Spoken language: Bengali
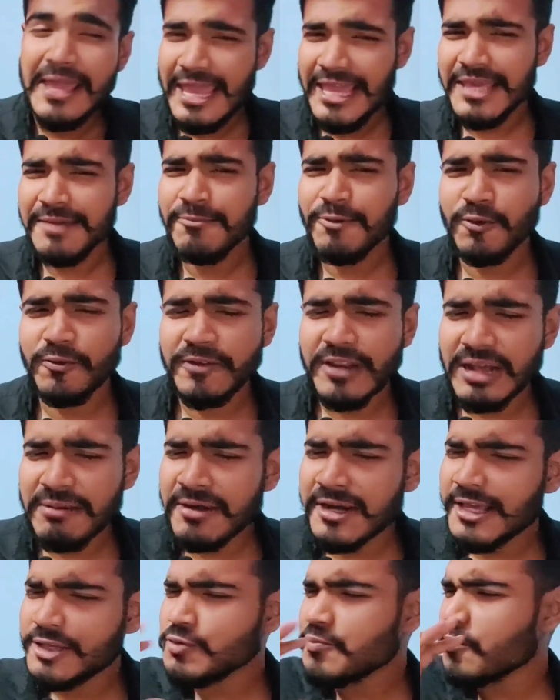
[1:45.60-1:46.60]
এই মুভির
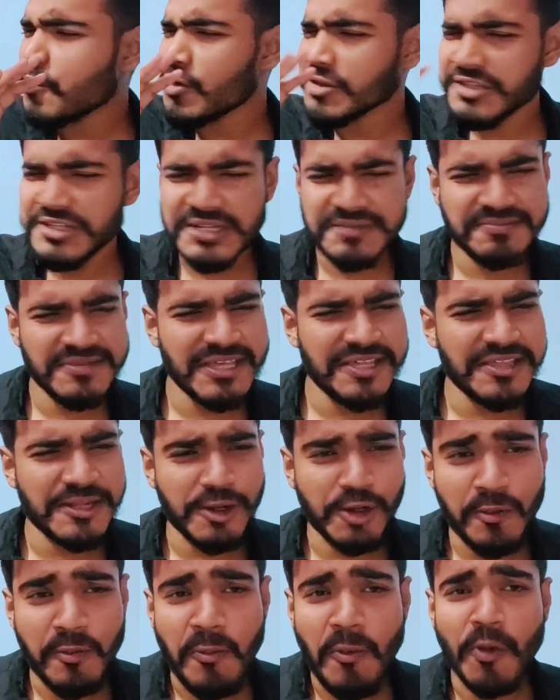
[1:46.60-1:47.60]
আমার কিছু পজিটিভ দিক
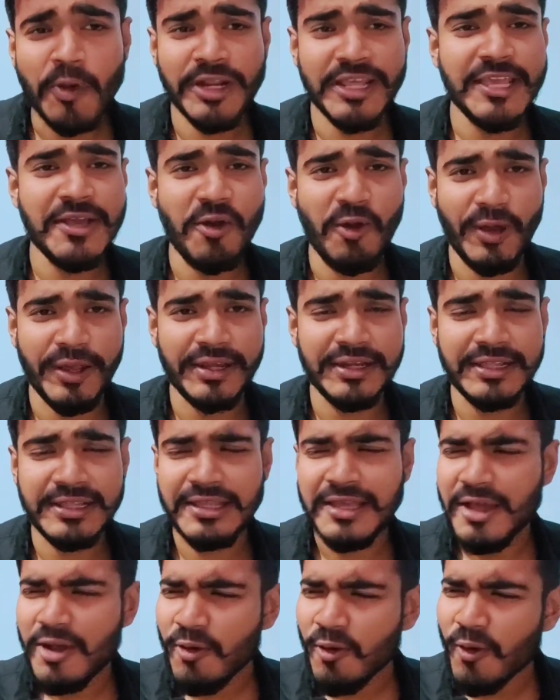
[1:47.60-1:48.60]
সেরকম মনেই হয়নি
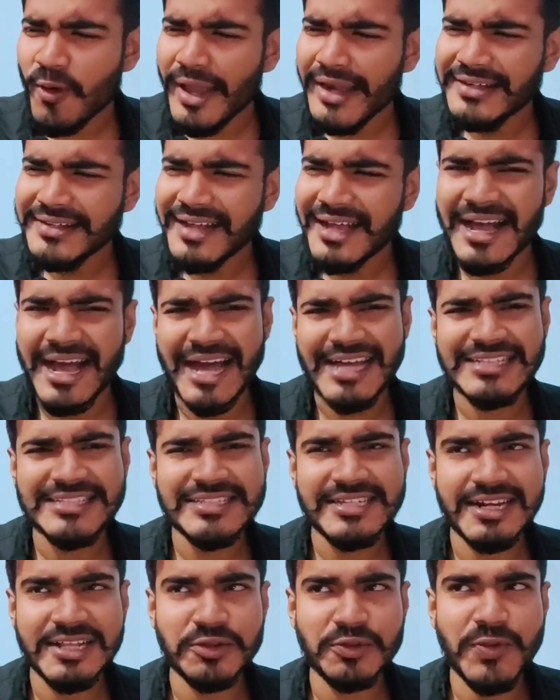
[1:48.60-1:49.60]
কয়েকটা গান
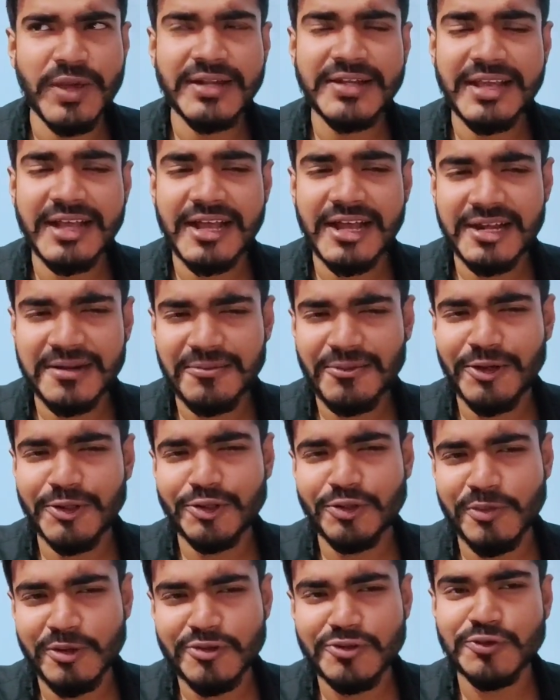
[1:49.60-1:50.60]
ছাড়া দু একটা গান মনে
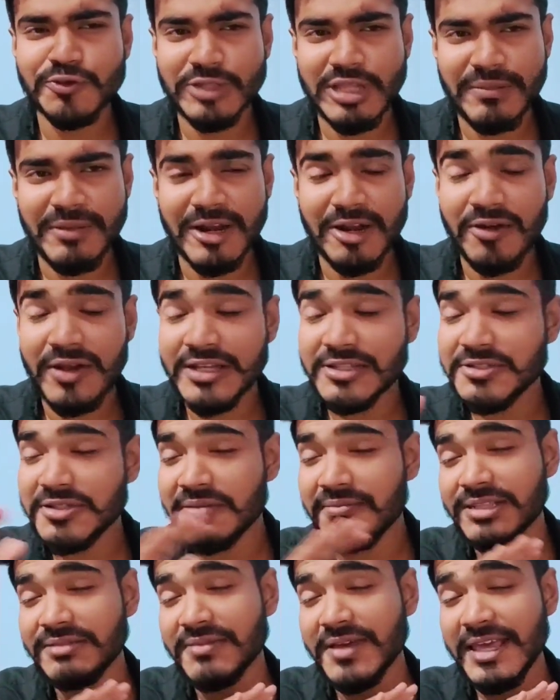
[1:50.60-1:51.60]
তবু একটু শুনতে ভালো লাগছিল
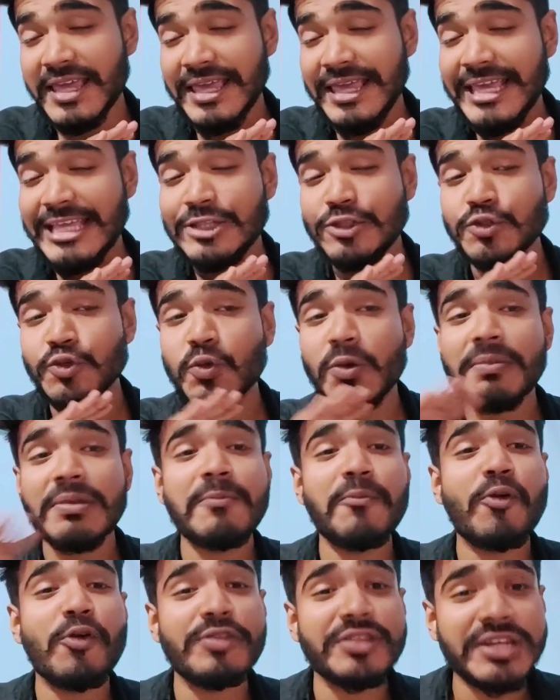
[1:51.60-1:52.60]
বাদ বাই কিছু আমার
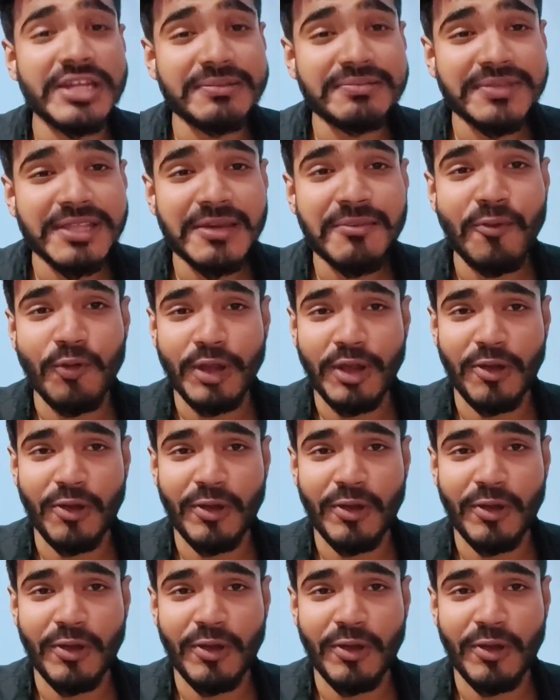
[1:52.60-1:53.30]
পজিটিভ দিক মনে